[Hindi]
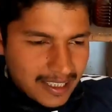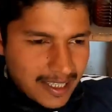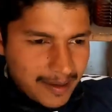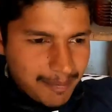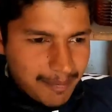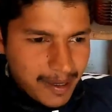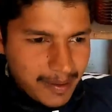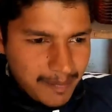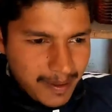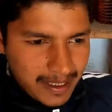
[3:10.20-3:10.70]

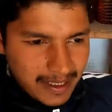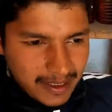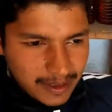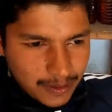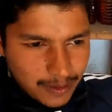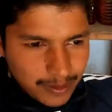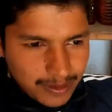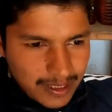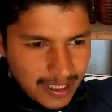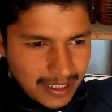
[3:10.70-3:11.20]
स्टार्टअप में मैंने
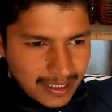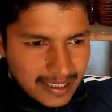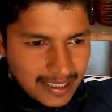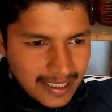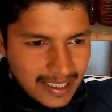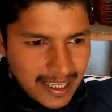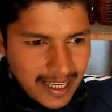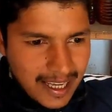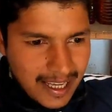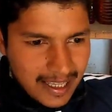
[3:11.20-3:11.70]
सोचा
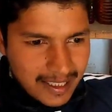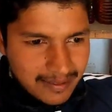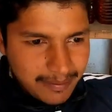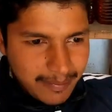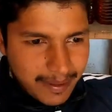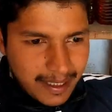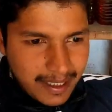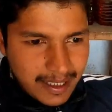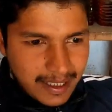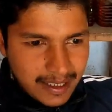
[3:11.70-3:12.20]
कि यार
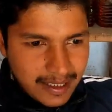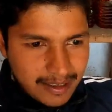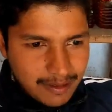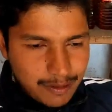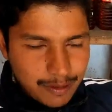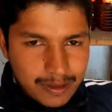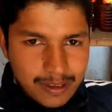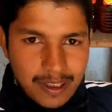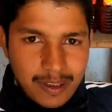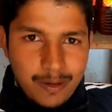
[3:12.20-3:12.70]
मैं
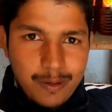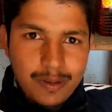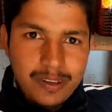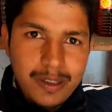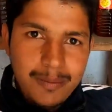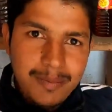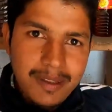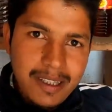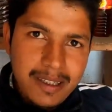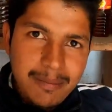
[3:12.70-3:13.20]
कुछ ना कुछ
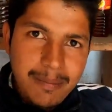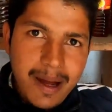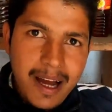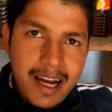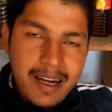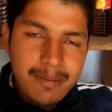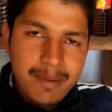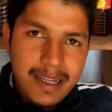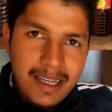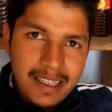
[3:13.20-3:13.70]
अपने
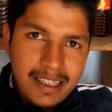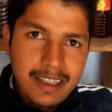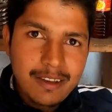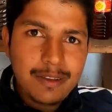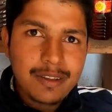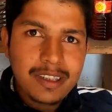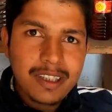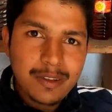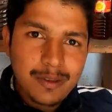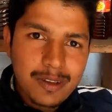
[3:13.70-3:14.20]
पहाड़ में रह के
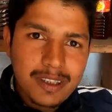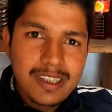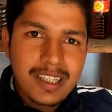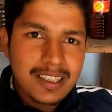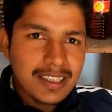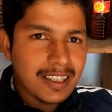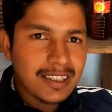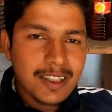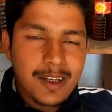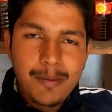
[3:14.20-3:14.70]
कुछ ना कुछ कर
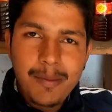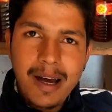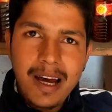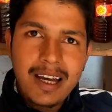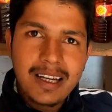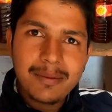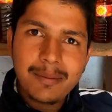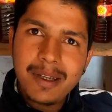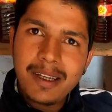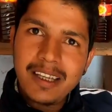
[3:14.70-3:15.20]
सकता हूँ
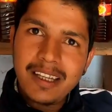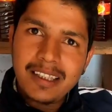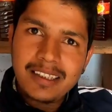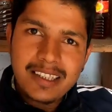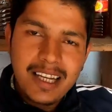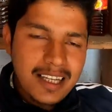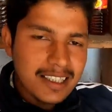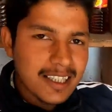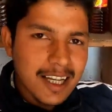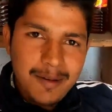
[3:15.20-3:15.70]
बाहर में
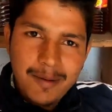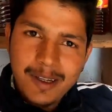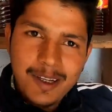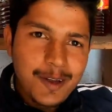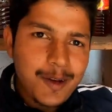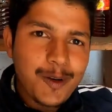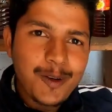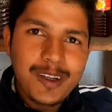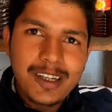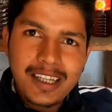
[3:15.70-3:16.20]
चार हाँ। साल मैंने
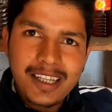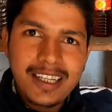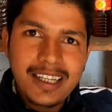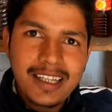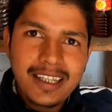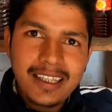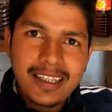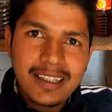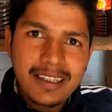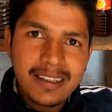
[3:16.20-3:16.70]
नौकरी की
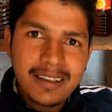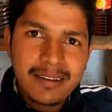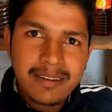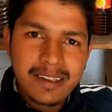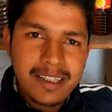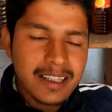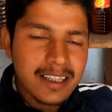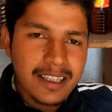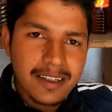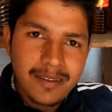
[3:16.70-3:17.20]
हाँ
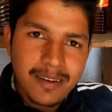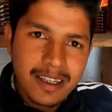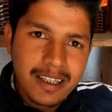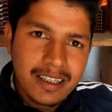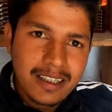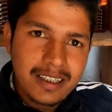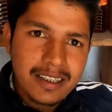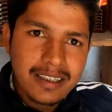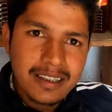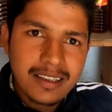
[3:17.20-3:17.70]
दिल्ली में
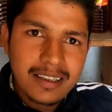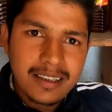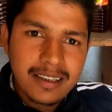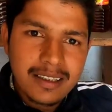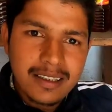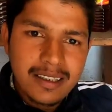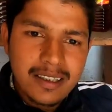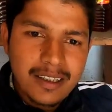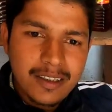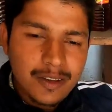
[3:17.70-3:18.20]
हम्म।
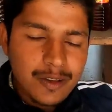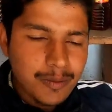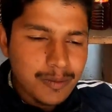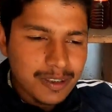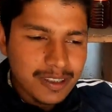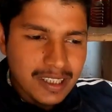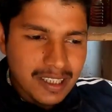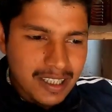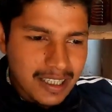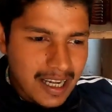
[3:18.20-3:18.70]
तो
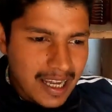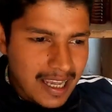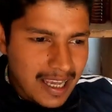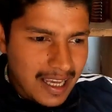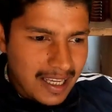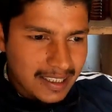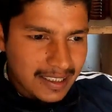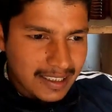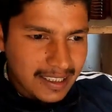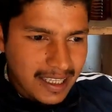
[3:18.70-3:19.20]
मुझे लगा
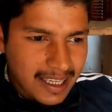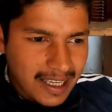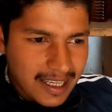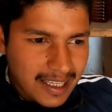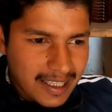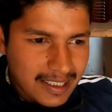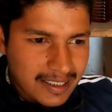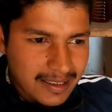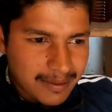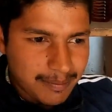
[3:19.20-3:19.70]
यार कि
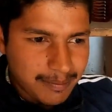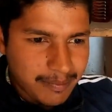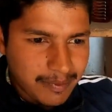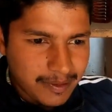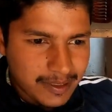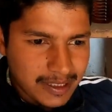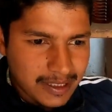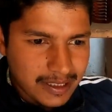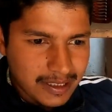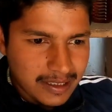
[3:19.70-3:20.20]
यार अब
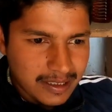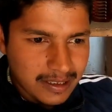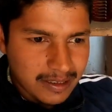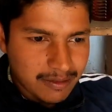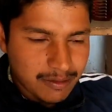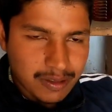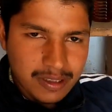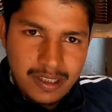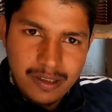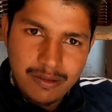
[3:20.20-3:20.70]
मुझे
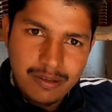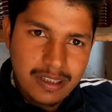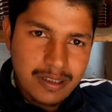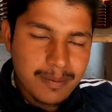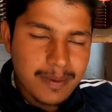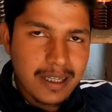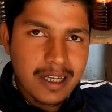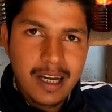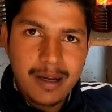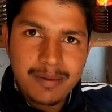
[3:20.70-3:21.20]
कुछ ना कुछ
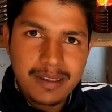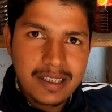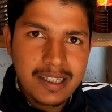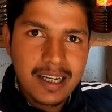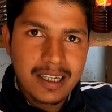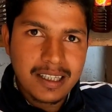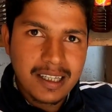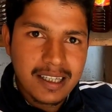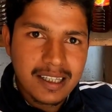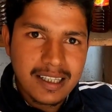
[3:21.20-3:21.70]
अपना काम
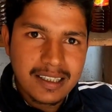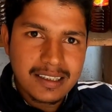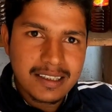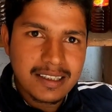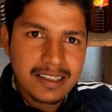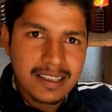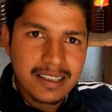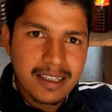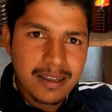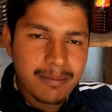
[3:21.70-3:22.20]
स्टार्ट करना
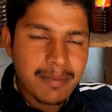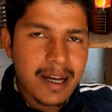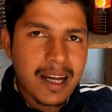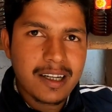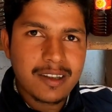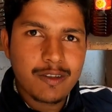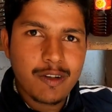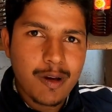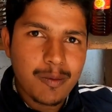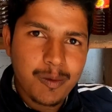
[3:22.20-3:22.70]
चाहिए हम्म, तो
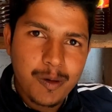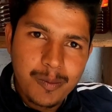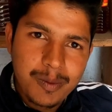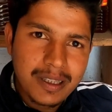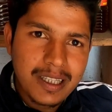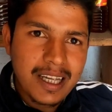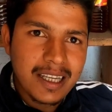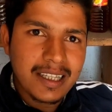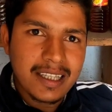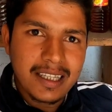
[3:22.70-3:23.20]
बिल्कुल आपको
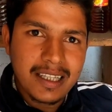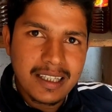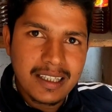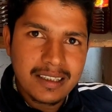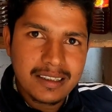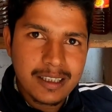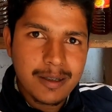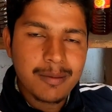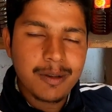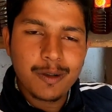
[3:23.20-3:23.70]
बताइए
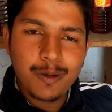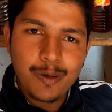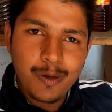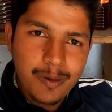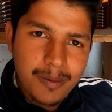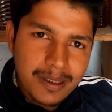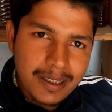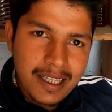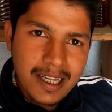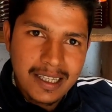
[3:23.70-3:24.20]
सब लोगों
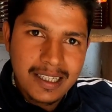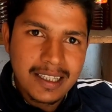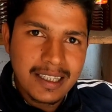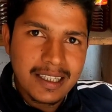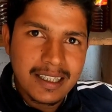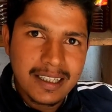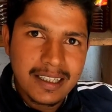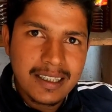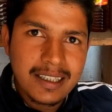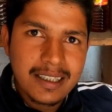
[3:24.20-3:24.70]
को
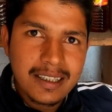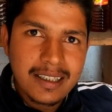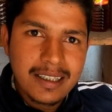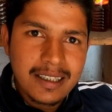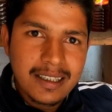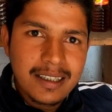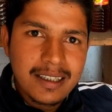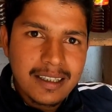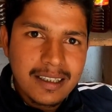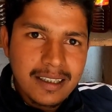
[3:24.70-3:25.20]
बताइए सही
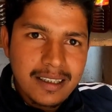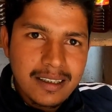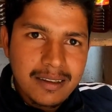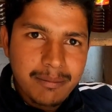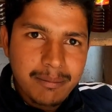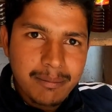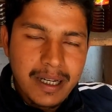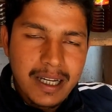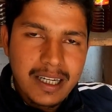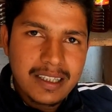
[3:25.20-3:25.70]
बात है
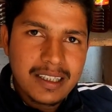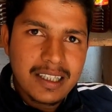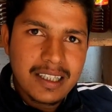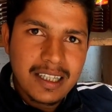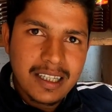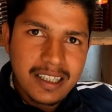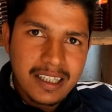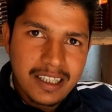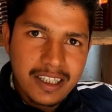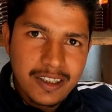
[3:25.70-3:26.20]
बारह
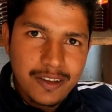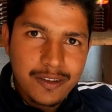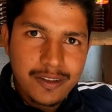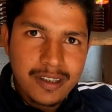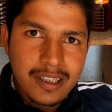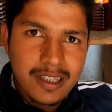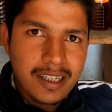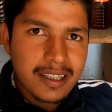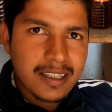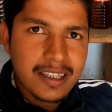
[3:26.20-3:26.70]
तेरह घंटे की
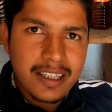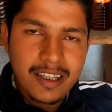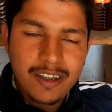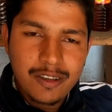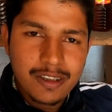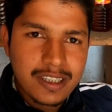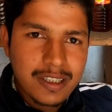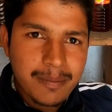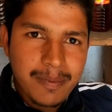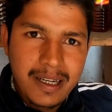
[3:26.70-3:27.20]
ड्यूटी रहती है और
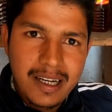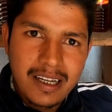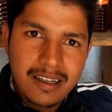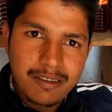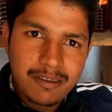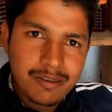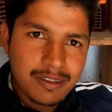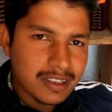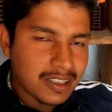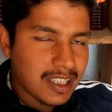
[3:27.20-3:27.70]
उससे मेरा
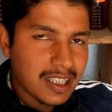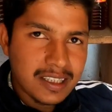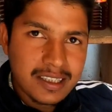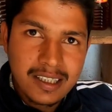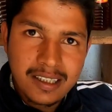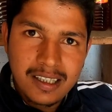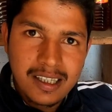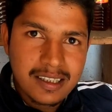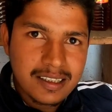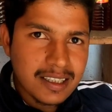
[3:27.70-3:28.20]
कुछ
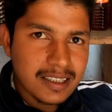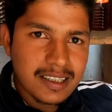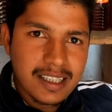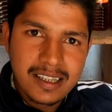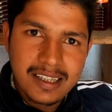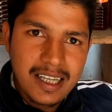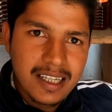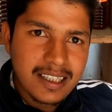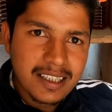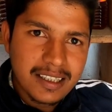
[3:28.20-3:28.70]
खर्चा
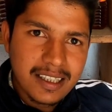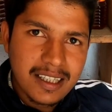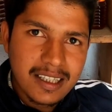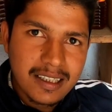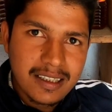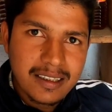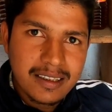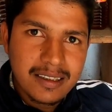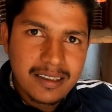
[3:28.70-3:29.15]
चलता नहीं था